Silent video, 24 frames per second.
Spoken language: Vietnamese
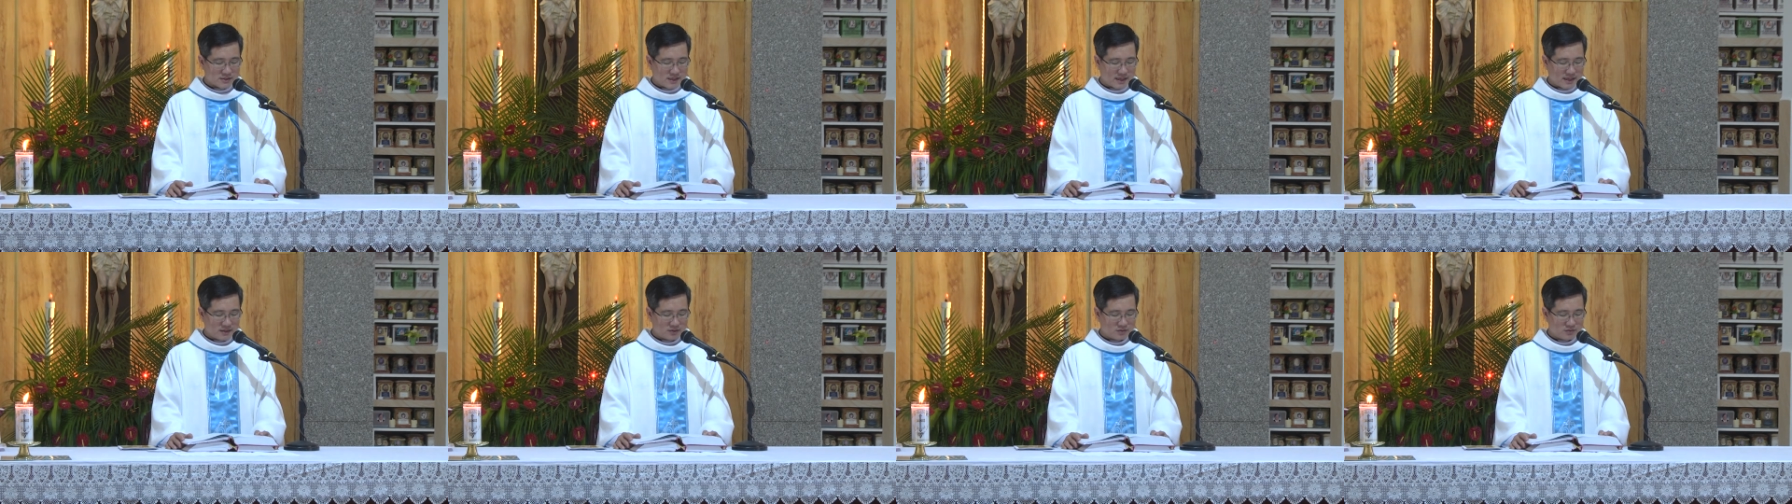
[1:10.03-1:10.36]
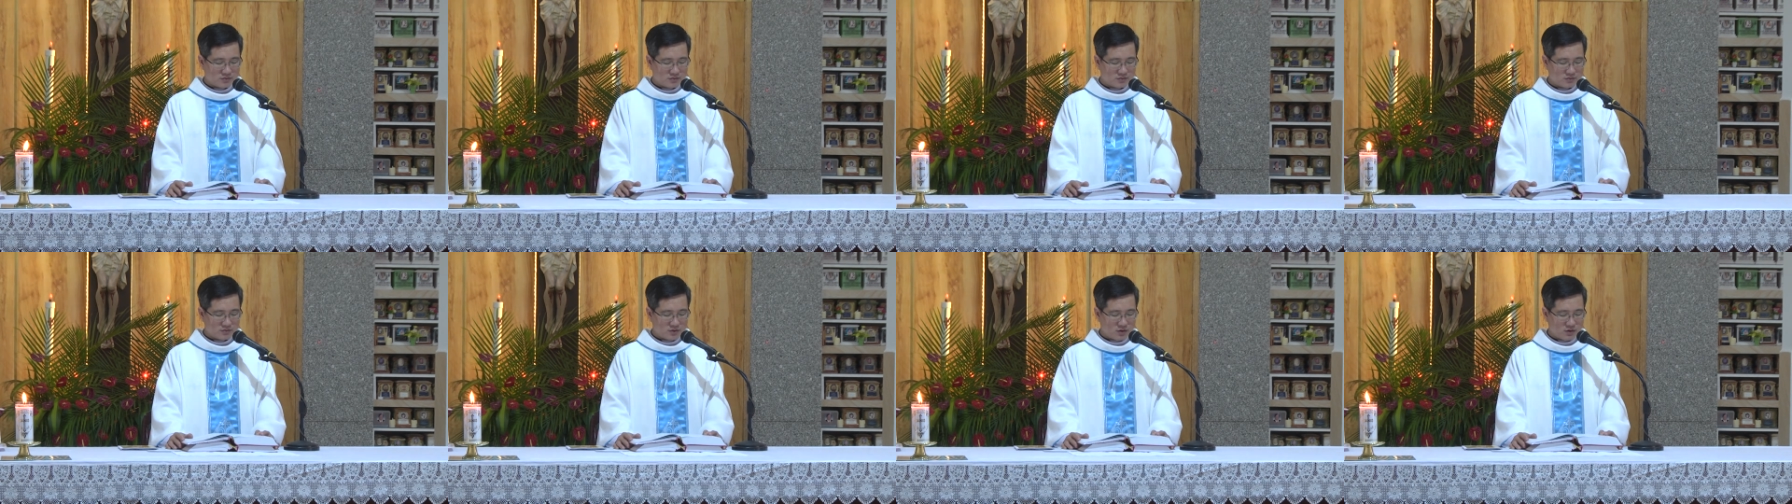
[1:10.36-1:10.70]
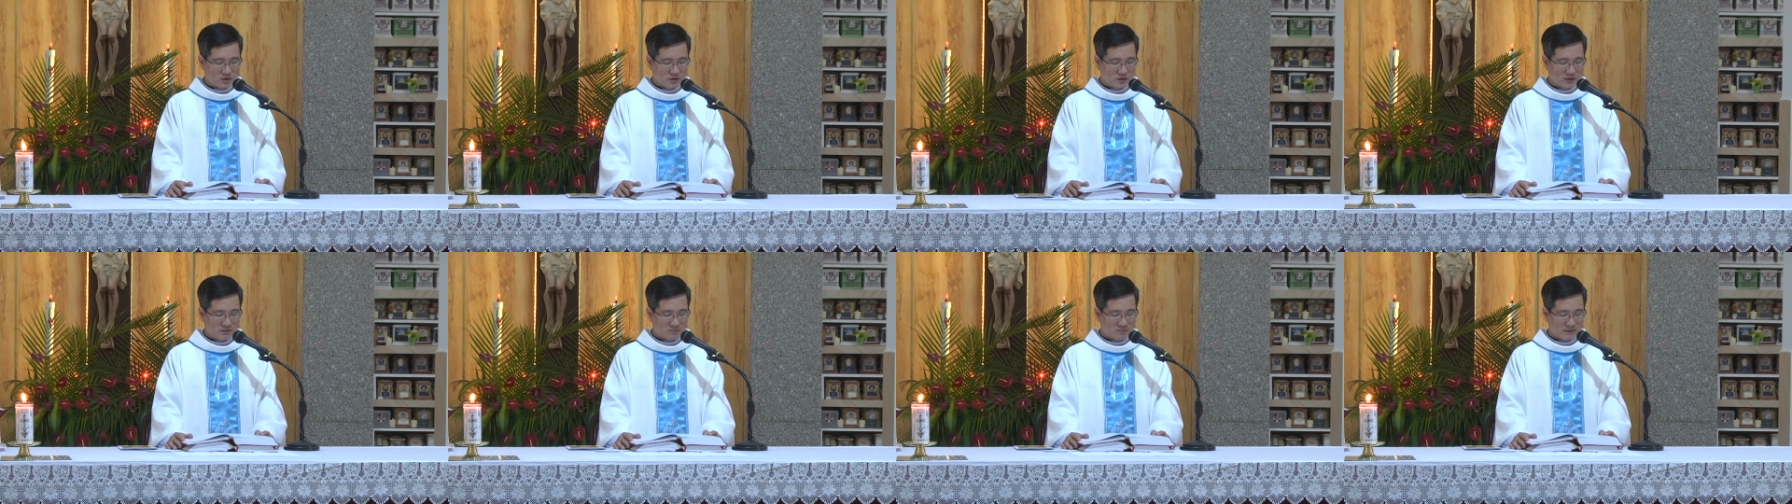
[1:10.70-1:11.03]
sản của
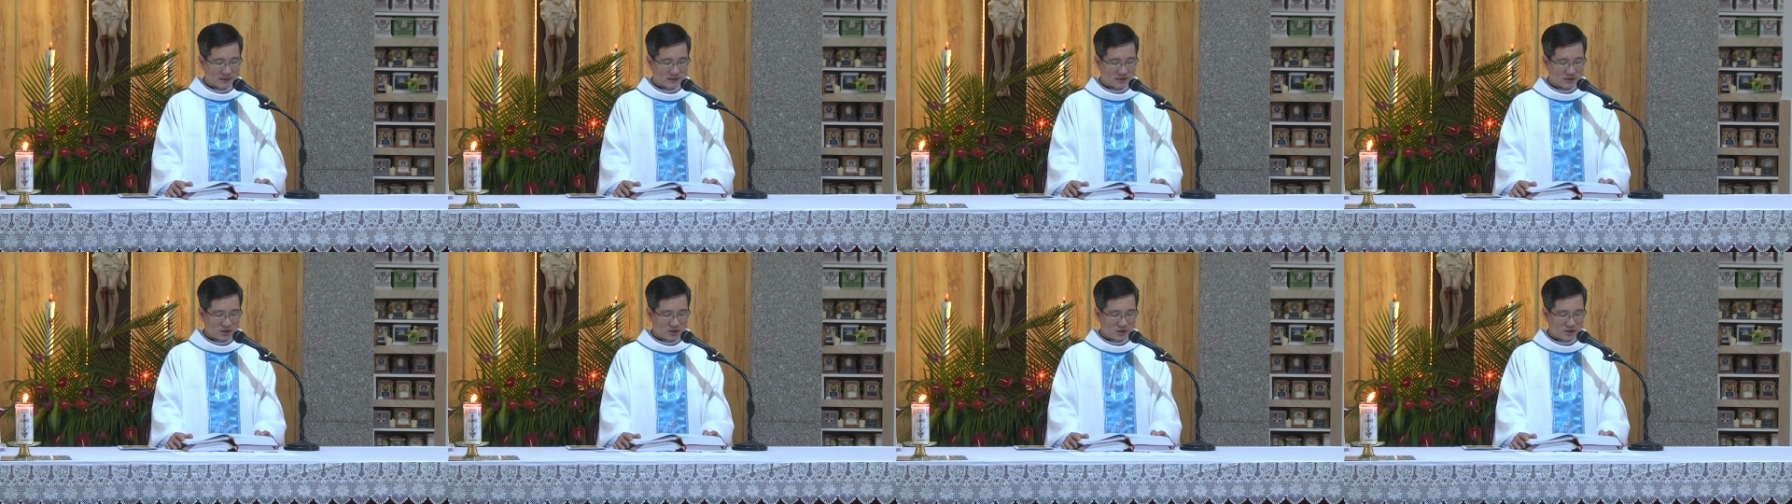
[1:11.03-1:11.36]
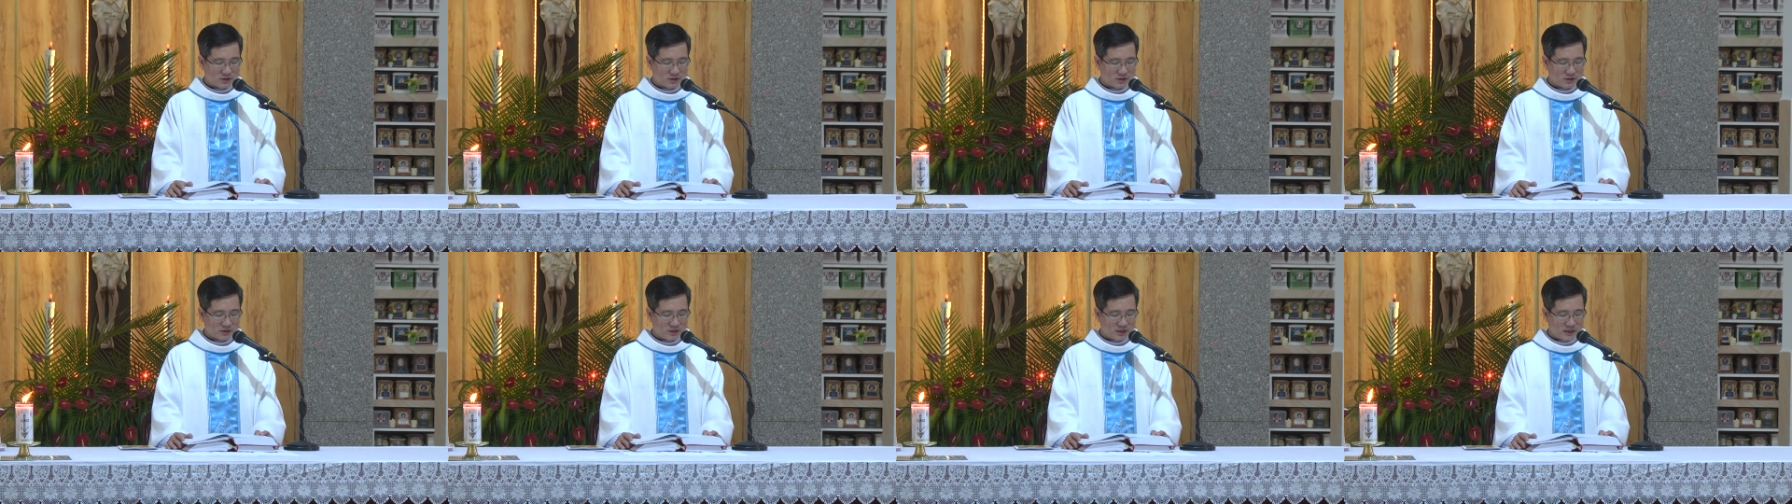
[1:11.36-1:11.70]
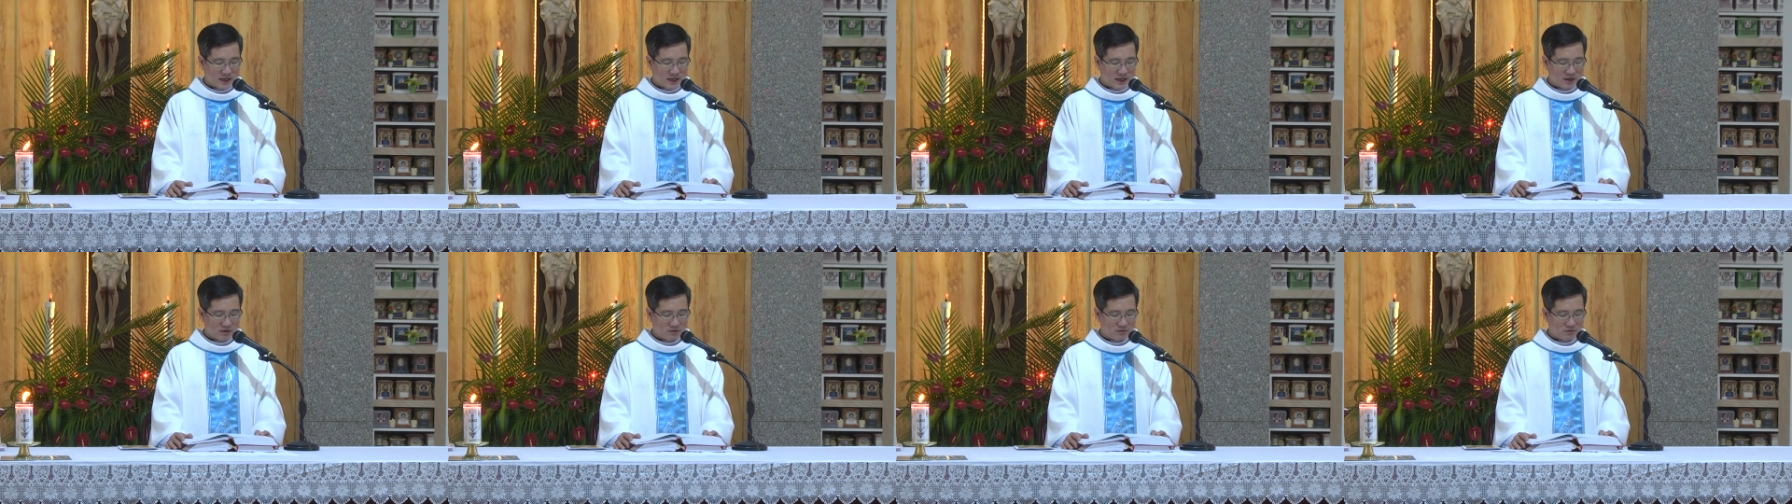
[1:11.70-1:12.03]
tôi mà cho người
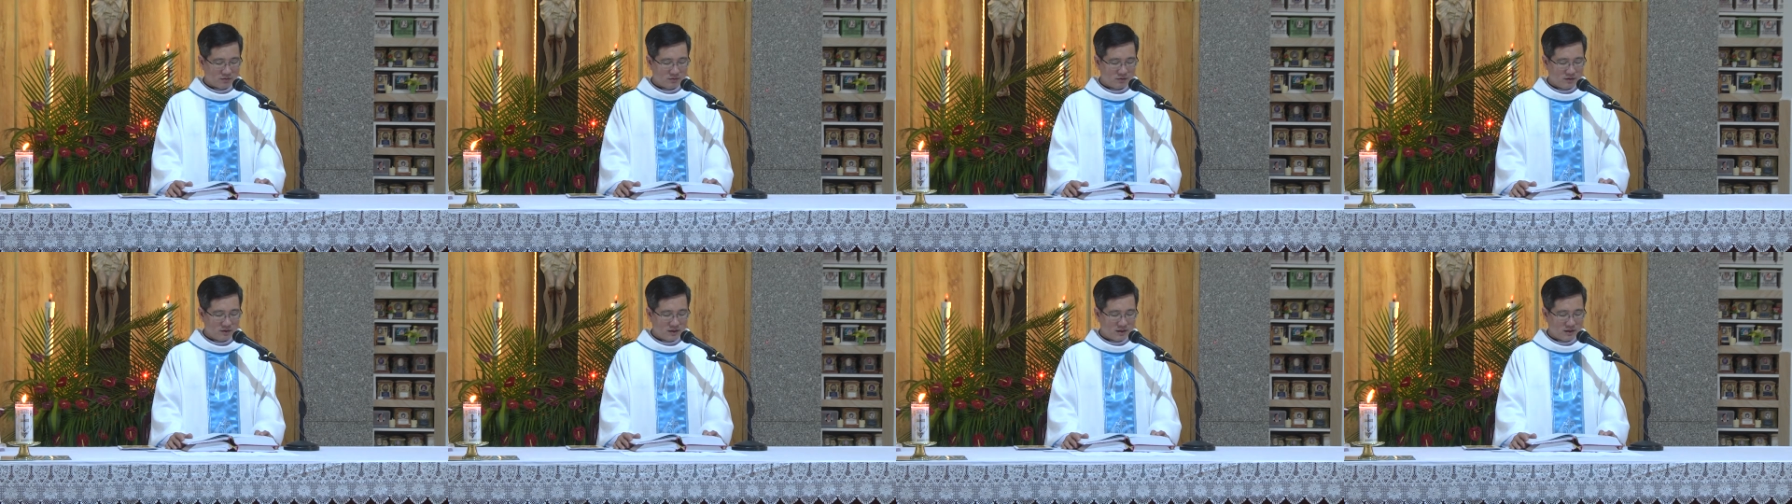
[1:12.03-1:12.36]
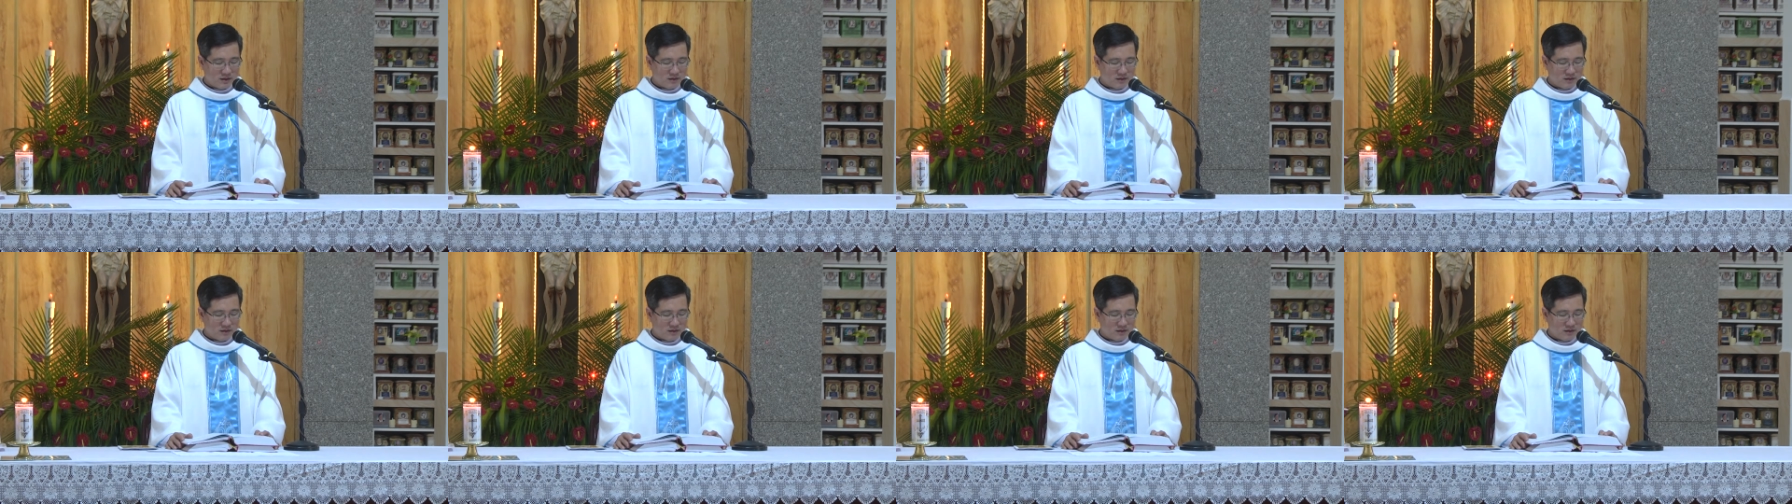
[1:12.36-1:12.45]
nghèo,